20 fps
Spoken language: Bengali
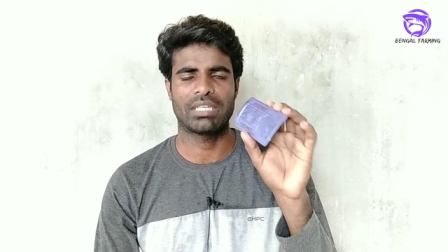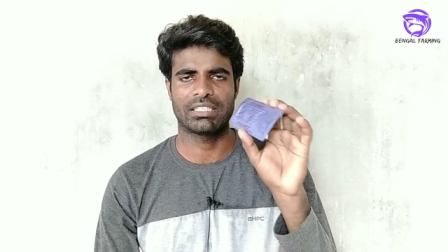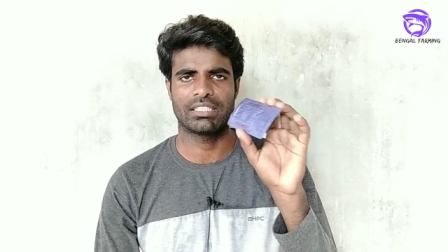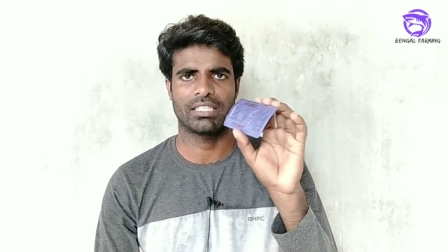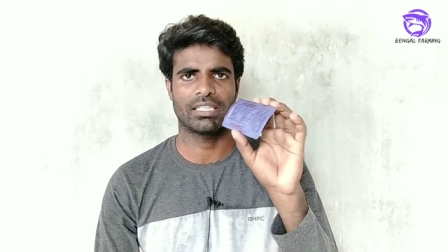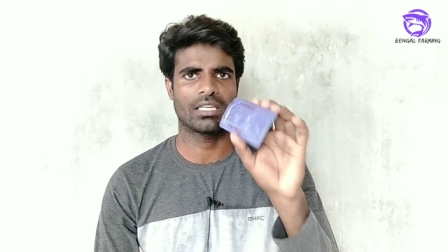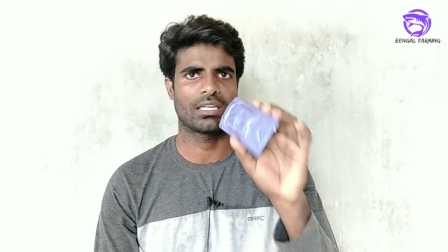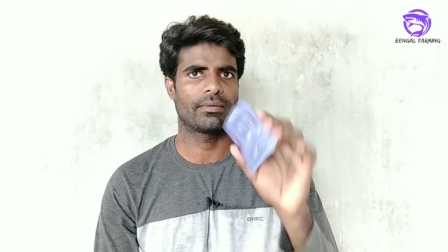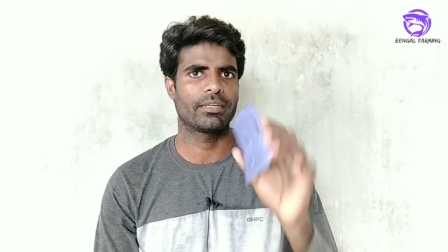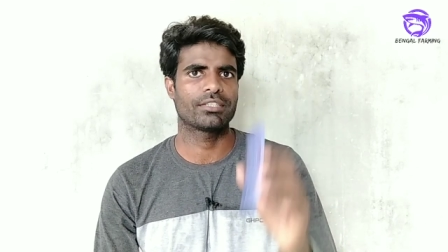
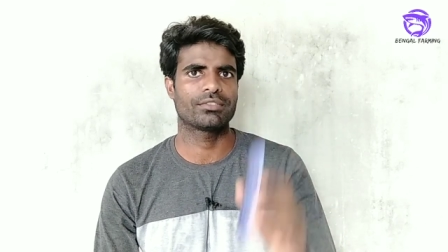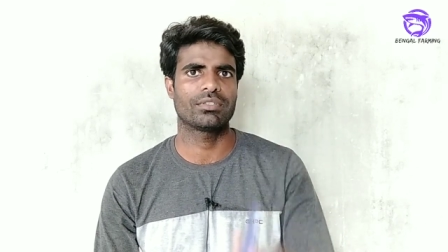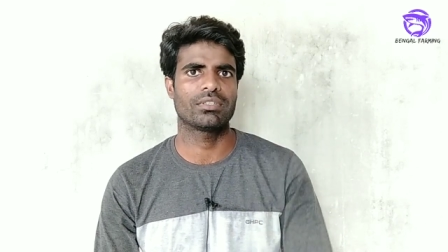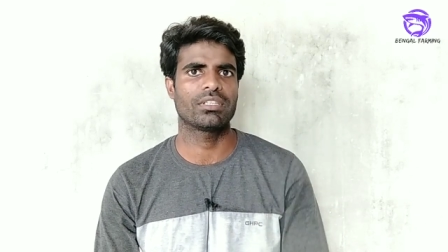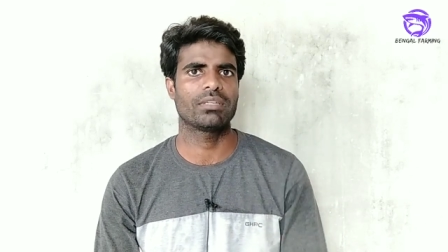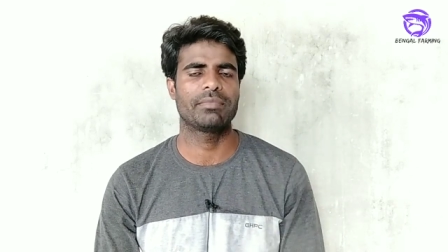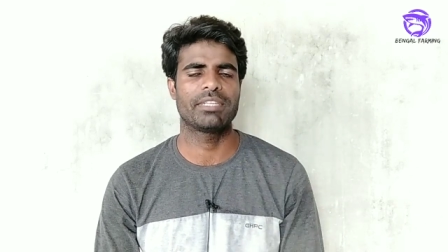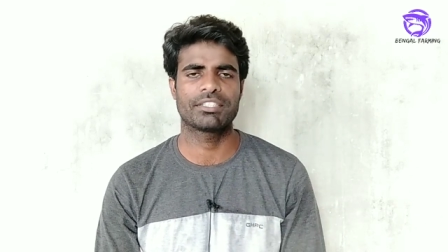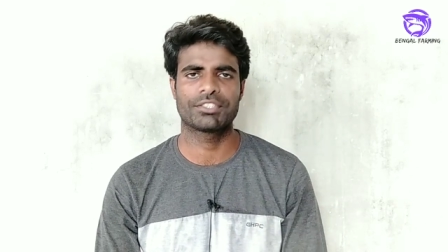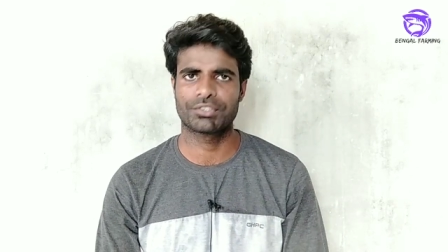মাছের খাবারের
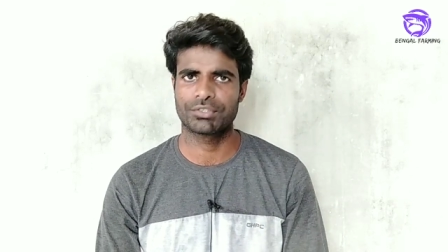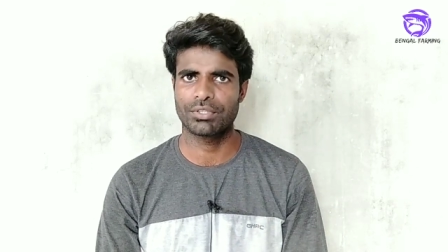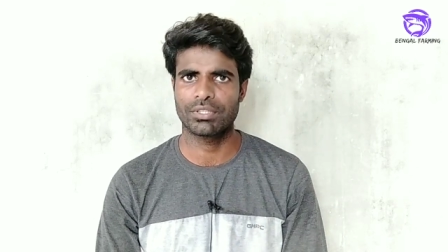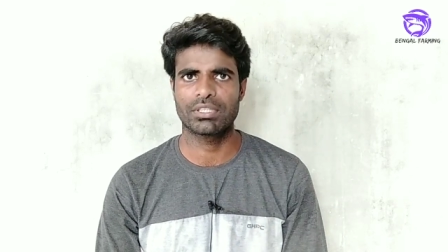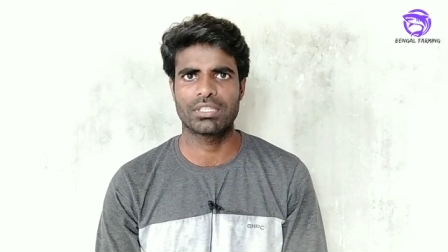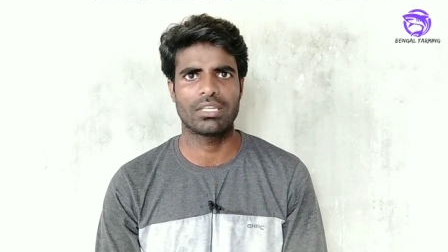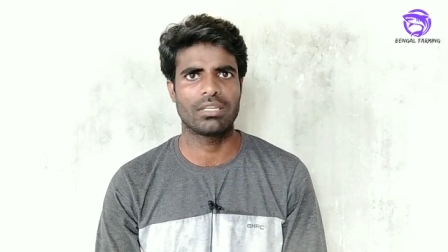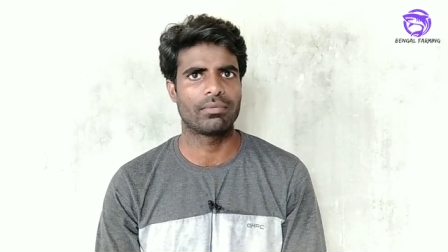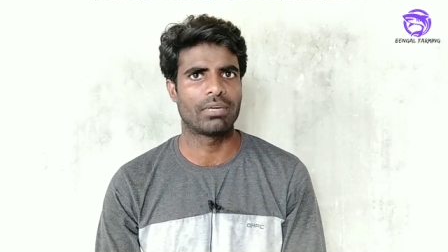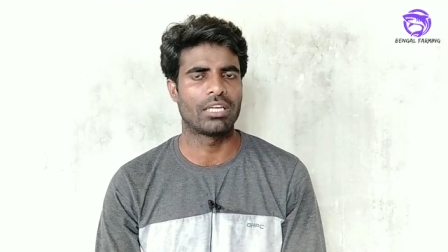সঙ্গে মিক্স করে
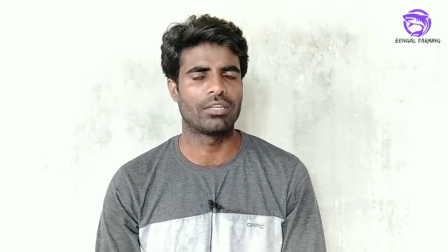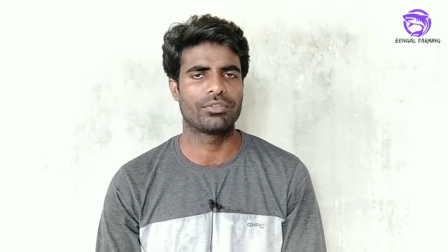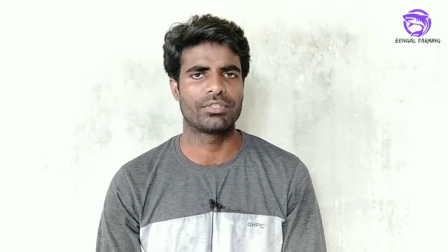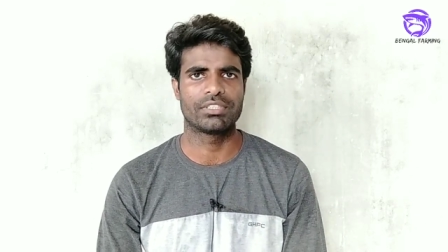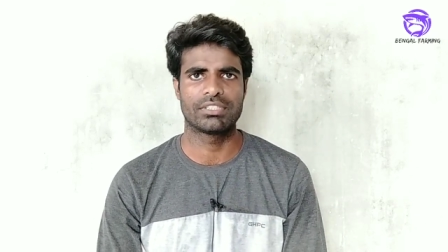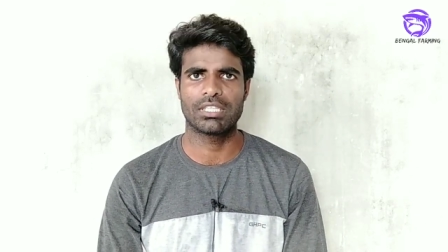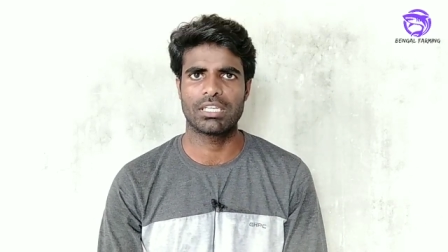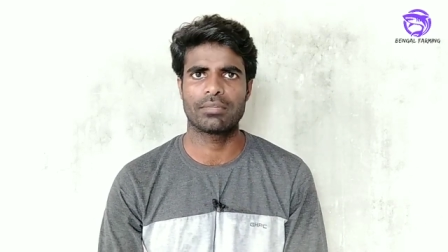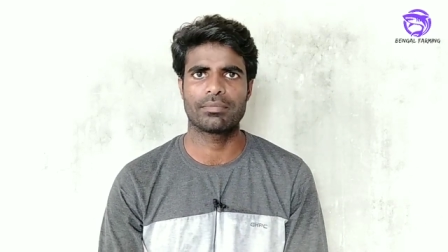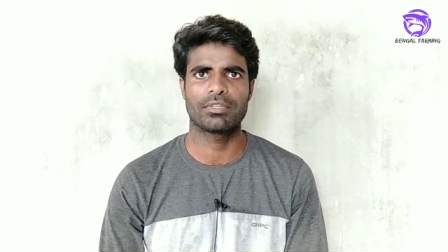দিলে ভালো
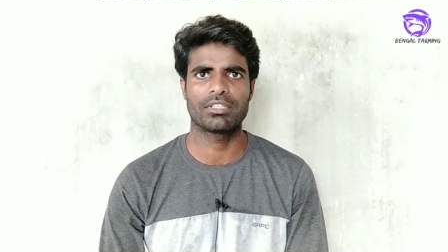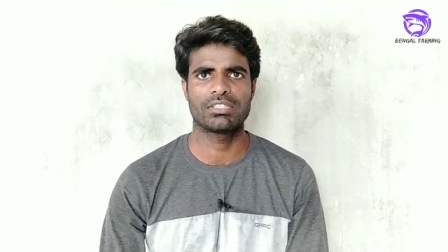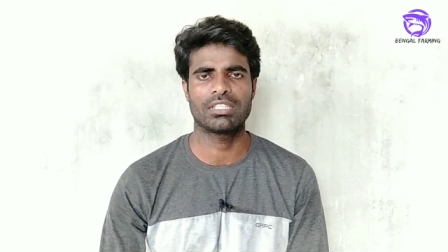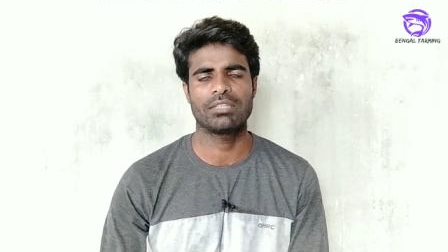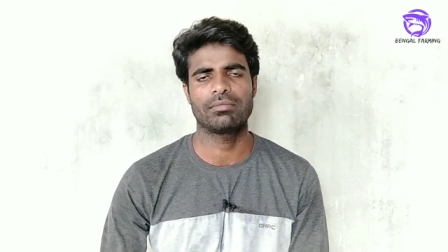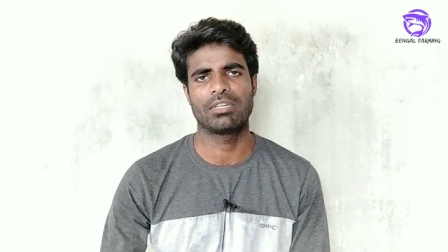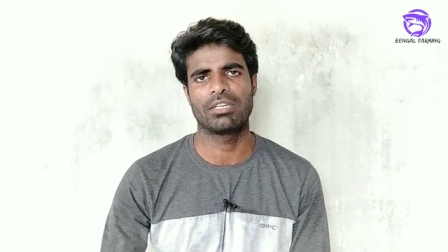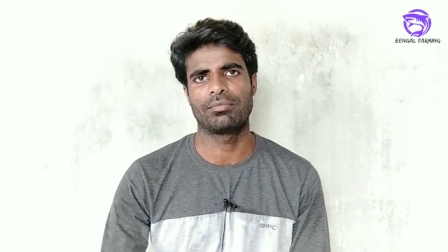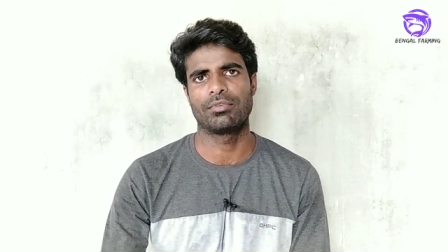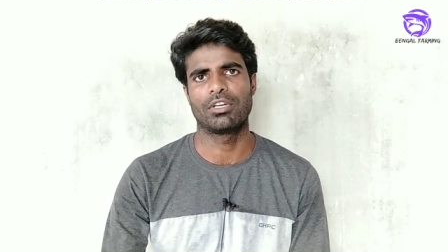রেজাল্ট পাওয়া
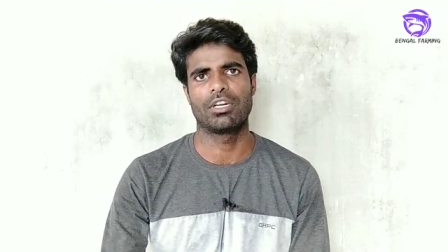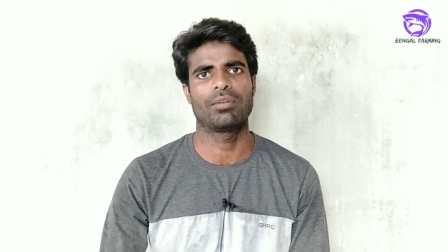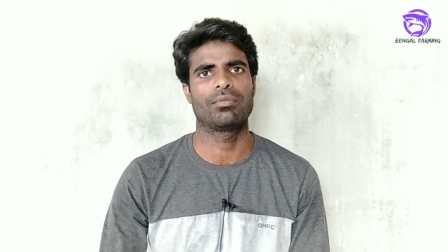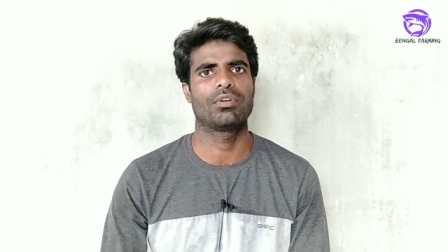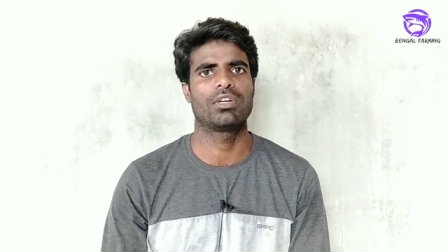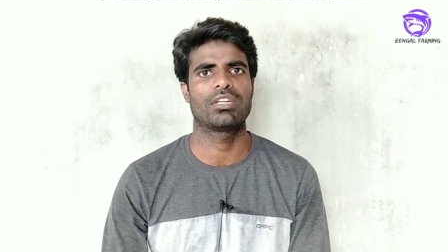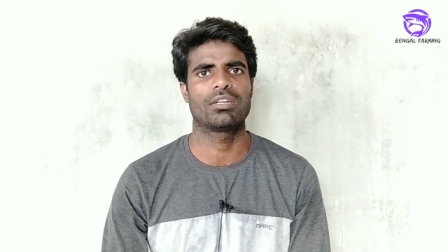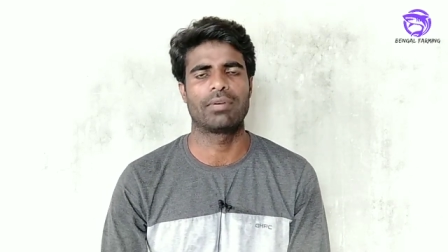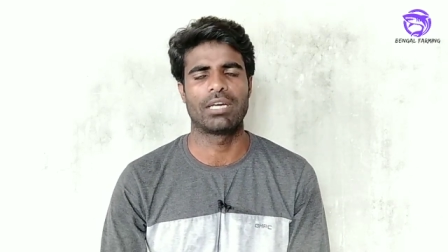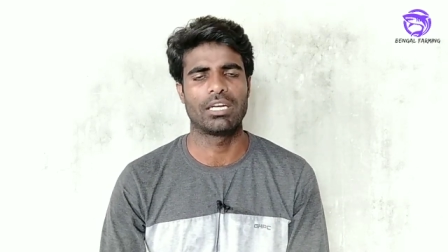যায় বা
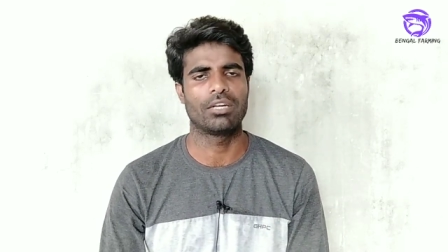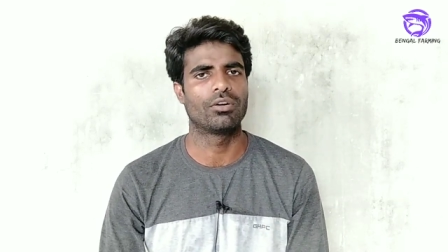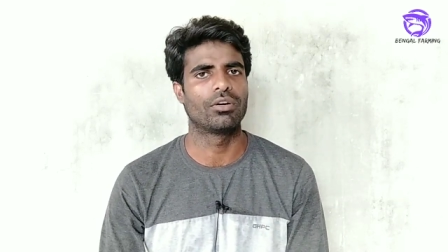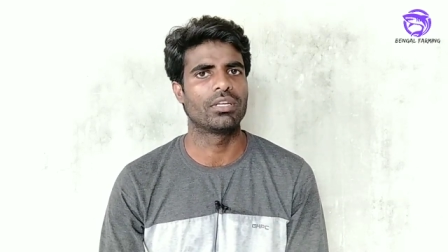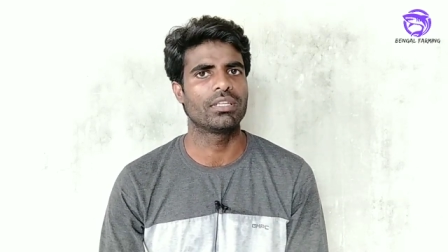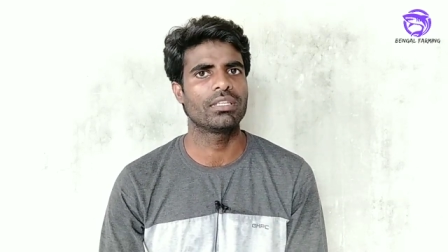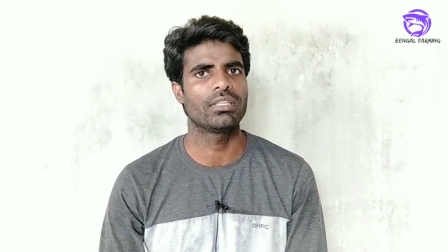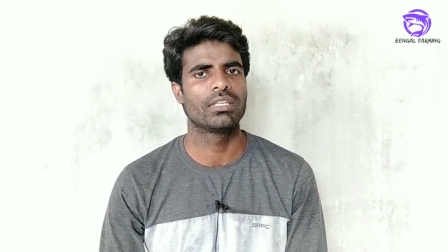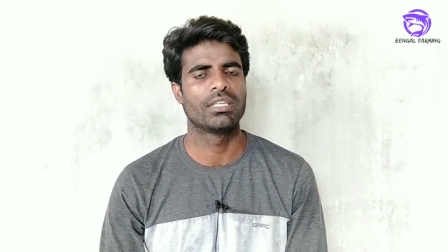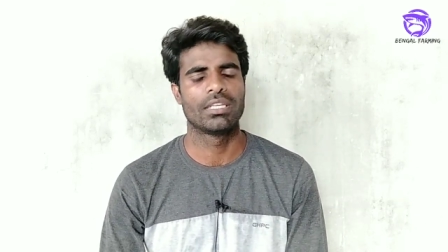ফলাফলটা ভালো
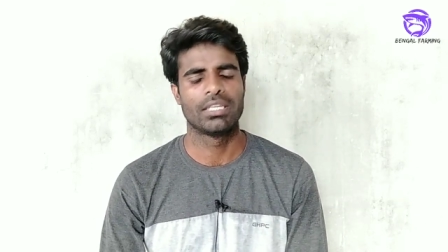হয়